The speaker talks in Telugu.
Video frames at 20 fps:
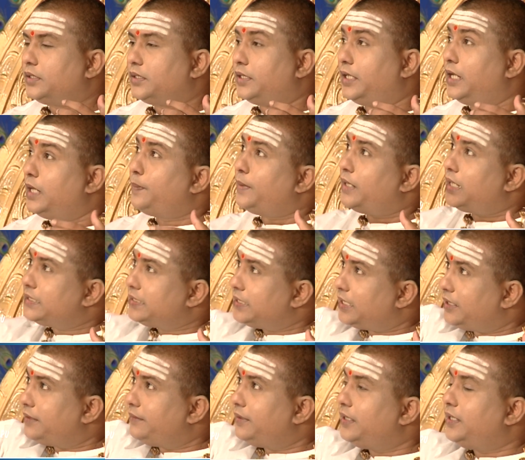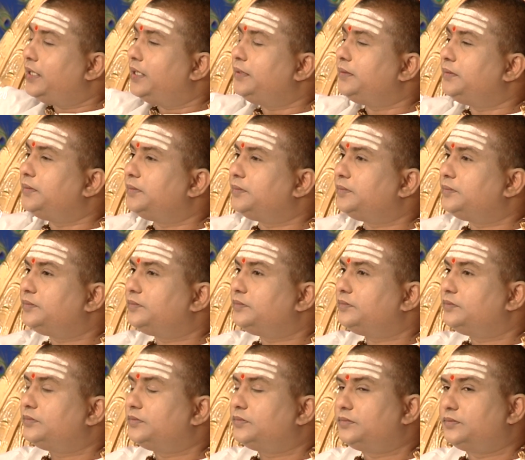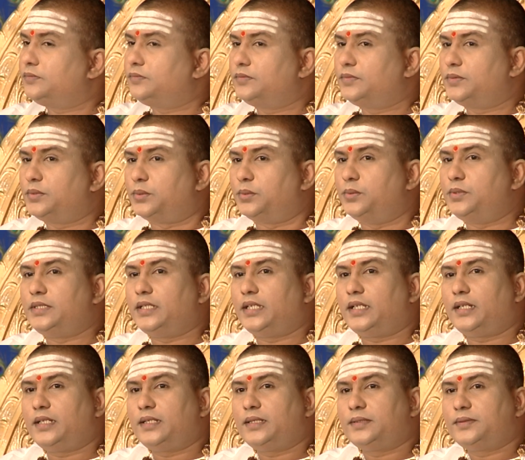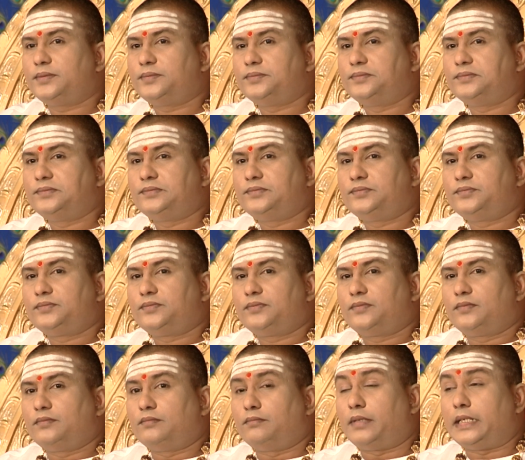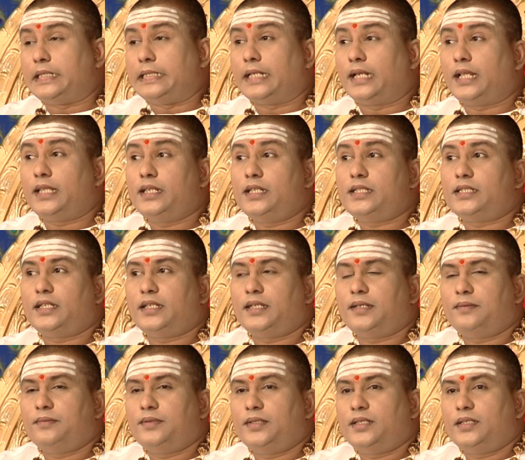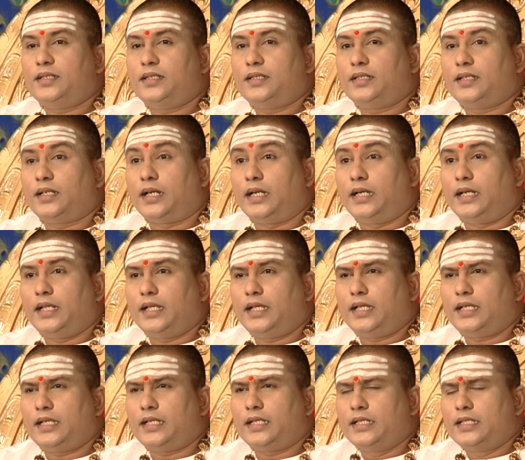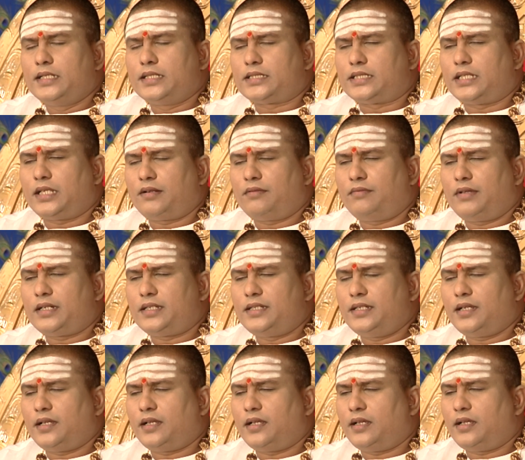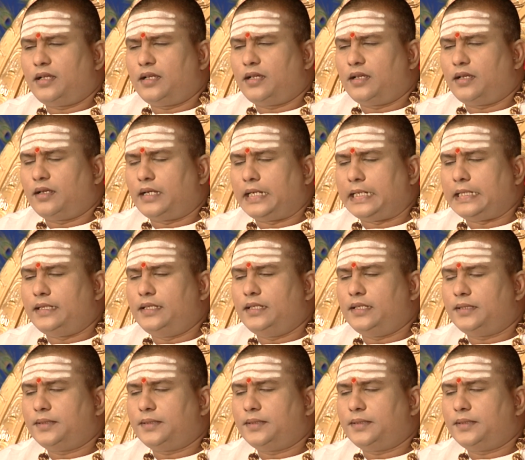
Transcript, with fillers: ఏ పాఠశాలకు వెళ్ళాడు చూశారా మరి ఎలా తెలిసినాయి అవి అంటే సర్వజ్ఞ అది